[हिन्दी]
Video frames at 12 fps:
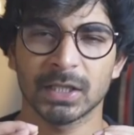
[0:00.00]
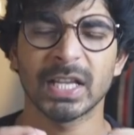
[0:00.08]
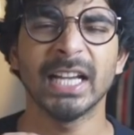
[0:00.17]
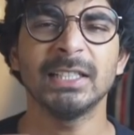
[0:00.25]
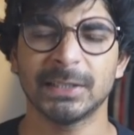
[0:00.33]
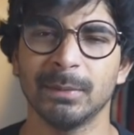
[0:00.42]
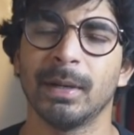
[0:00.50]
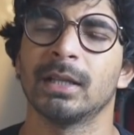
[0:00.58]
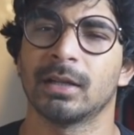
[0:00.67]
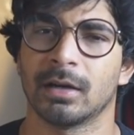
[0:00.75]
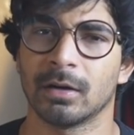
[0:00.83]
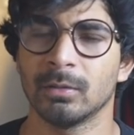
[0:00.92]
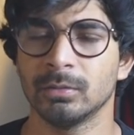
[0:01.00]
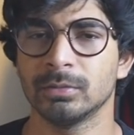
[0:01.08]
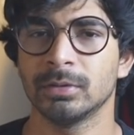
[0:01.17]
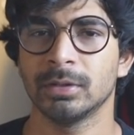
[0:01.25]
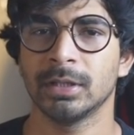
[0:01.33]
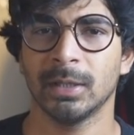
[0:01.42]
साइंस की बात कर रहा
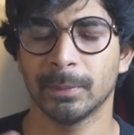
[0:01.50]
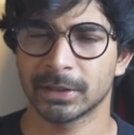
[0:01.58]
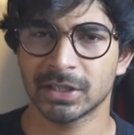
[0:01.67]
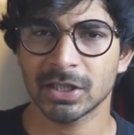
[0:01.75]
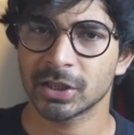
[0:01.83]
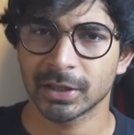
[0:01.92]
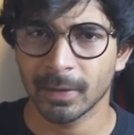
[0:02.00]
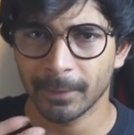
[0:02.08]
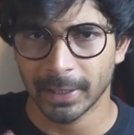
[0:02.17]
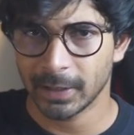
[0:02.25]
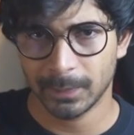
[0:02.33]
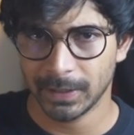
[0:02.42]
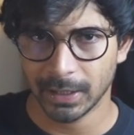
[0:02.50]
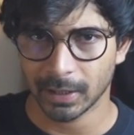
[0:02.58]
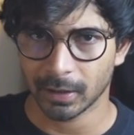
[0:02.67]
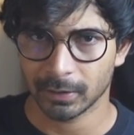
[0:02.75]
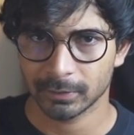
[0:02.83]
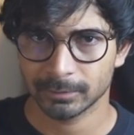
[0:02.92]
हूं कि बच्चा जितना पानी
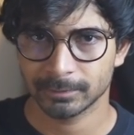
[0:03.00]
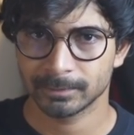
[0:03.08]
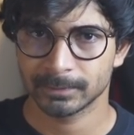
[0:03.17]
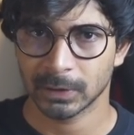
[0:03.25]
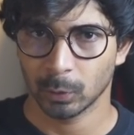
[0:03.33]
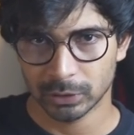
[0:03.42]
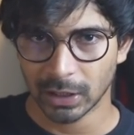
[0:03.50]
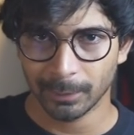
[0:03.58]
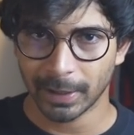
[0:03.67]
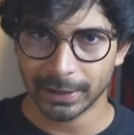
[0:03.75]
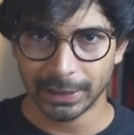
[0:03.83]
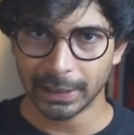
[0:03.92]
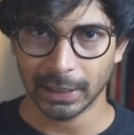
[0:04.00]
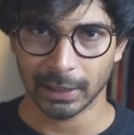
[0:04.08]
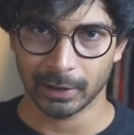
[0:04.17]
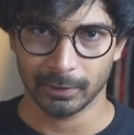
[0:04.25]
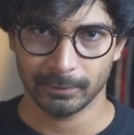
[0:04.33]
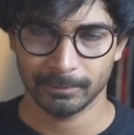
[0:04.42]
पिएगा उतना पानी
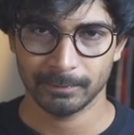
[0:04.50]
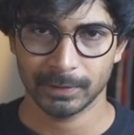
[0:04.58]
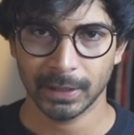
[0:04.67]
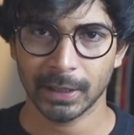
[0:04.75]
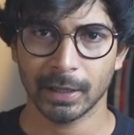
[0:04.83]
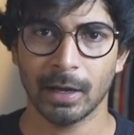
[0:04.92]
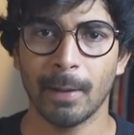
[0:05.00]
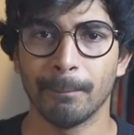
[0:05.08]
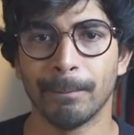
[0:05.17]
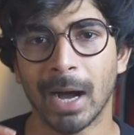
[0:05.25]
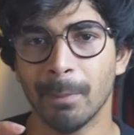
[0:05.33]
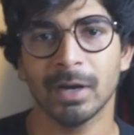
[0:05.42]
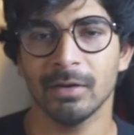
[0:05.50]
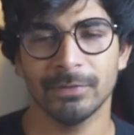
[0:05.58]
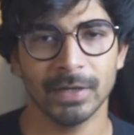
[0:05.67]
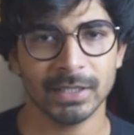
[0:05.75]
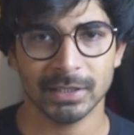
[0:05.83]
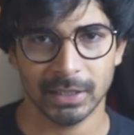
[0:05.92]
निकलेगा ठीक है अब बाप का
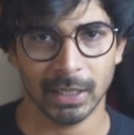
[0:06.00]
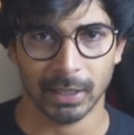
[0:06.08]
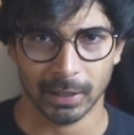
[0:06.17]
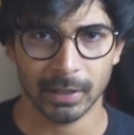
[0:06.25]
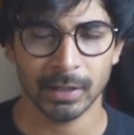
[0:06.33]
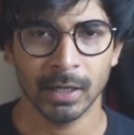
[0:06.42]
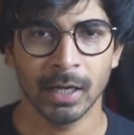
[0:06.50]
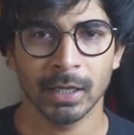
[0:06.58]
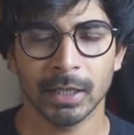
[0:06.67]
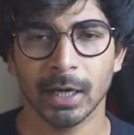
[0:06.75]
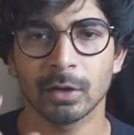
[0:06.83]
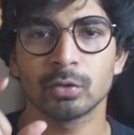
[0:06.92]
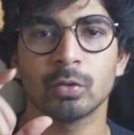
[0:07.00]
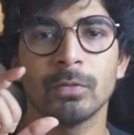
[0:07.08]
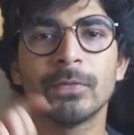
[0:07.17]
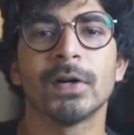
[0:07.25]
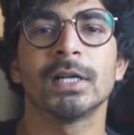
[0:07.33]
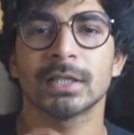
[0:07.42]
फर्ज ये है कि अगर उसको
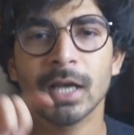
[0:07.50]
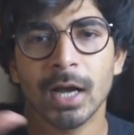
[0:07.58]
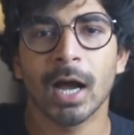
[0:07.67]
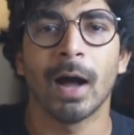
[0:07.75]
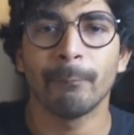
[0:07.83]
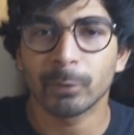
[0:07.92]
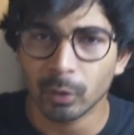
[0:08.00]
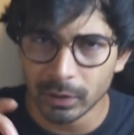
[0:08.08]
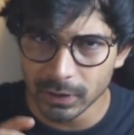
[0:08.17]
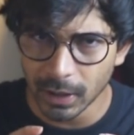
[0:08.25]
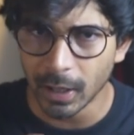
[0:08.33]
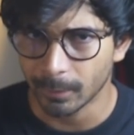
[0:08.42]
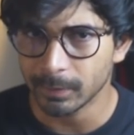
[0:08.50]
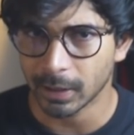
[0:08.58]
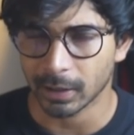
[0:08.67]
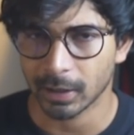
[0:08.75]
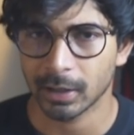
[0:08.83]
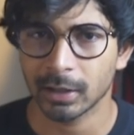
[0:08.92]
फर्ज का काम थोड़ा सा कम
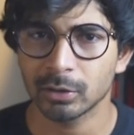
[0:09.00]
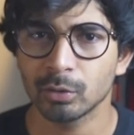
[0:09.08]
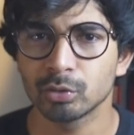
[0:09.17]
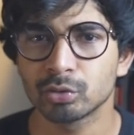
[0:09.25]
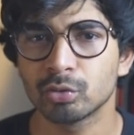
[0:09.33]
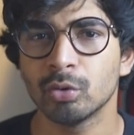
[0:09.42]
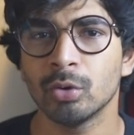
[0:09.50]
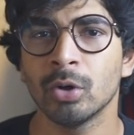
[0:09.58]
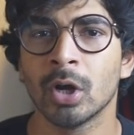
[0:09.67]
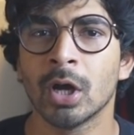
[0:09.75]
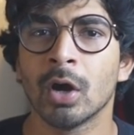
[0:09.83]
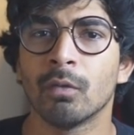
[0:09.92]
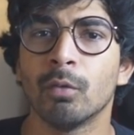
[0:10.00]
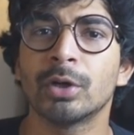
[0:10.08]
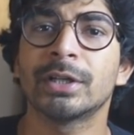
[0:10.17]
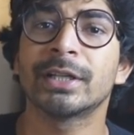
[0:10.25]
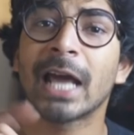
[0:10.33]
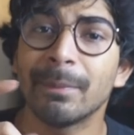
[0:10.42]
करना है ना तो उसको वो
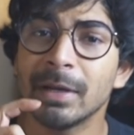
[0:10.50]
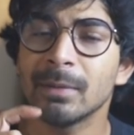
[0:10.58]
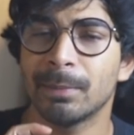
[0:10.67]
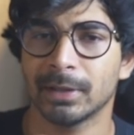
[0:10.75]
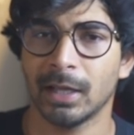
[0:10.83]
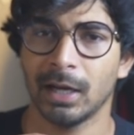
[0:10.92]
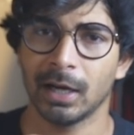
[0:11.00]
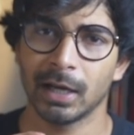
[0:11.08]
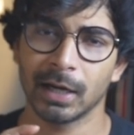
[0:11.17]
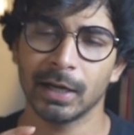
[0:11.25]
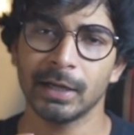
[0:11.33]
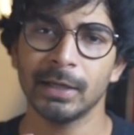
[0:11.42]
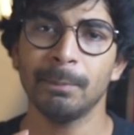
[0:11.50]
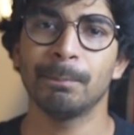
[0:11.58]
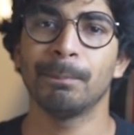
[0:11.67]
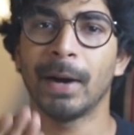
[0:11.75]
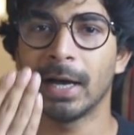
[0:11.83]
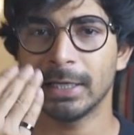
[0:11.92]
टाइमिंग पता लगाना है कि
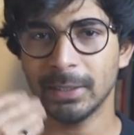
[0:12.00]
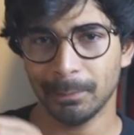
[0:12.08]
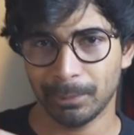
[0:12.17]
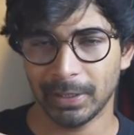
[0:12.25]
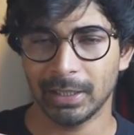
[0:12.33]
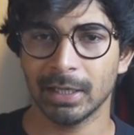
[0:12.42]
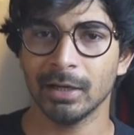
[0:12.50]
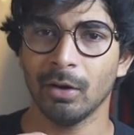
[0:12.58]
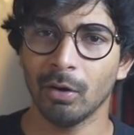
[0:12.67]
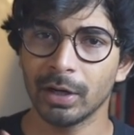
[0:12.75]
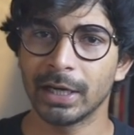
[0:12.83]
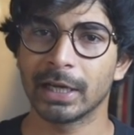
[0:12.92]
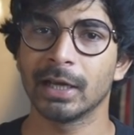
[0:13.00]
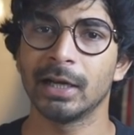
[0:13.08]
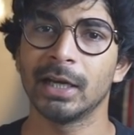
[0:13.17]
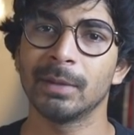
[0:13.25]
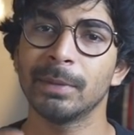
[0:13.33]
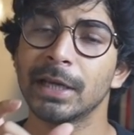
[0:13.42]
पानी पीने और
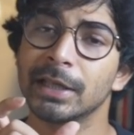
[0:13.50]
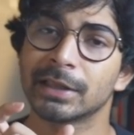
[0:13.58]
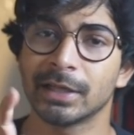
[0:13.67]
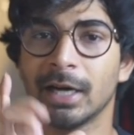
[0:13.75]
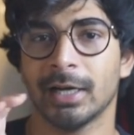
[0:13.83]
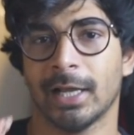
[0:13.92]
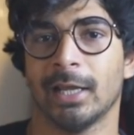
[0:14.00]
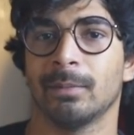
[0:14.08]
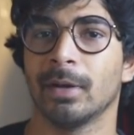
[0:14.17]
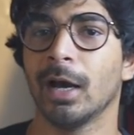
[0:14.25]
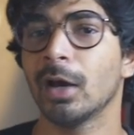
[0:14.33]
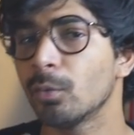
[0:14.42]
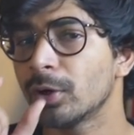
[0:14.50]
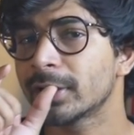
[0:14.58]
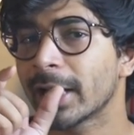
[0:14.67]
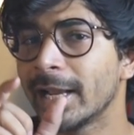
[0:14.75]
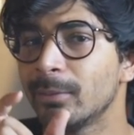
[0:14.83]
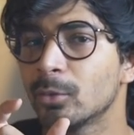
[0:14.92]
निकलने में कितना टाइम है अगर वो
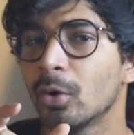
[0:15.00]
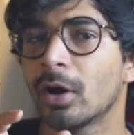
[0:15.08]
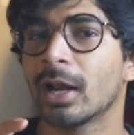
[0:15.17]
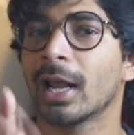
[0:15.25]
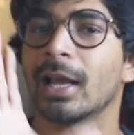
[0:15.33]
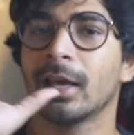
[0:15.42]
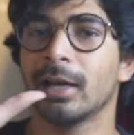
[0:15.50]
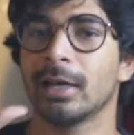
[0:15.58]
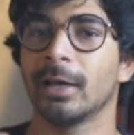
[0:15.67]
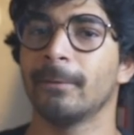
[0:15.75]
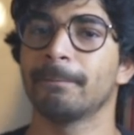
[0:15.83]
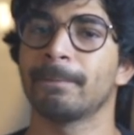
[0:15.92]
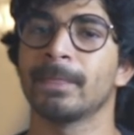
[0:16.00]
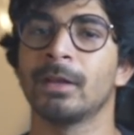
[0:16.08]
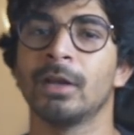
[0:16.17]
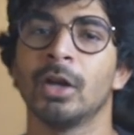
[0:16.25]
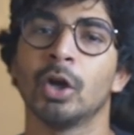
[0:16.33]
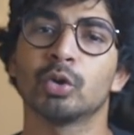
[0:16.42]
टाइम को क्रैक कर लिया
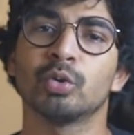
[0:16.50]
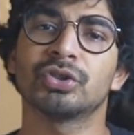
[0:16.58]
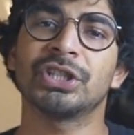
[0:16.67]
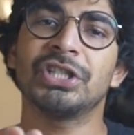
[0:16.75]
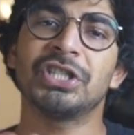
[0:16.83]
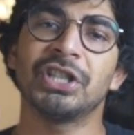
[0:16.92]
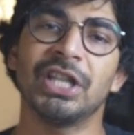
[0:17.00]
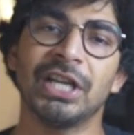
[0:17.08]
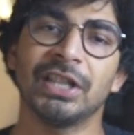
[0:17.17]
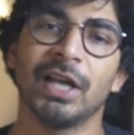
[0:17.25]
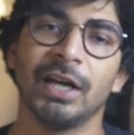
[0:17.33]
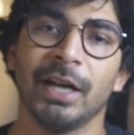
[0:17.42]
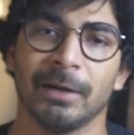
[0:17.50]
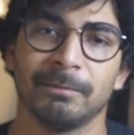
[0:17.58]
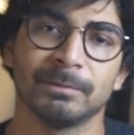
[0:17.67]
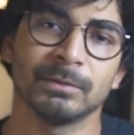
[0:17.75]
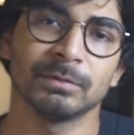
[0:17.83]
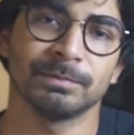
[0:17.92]
तो उसकी ज़िंदगी धन है
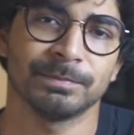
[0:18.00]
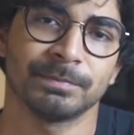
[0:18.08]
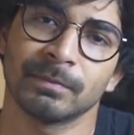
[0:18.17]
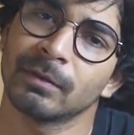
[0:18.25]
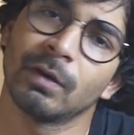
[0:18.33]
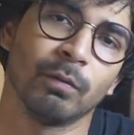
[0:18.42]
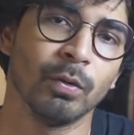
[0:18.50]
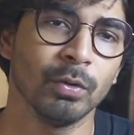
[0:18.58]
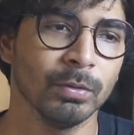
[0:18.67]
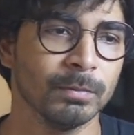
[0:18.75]
वो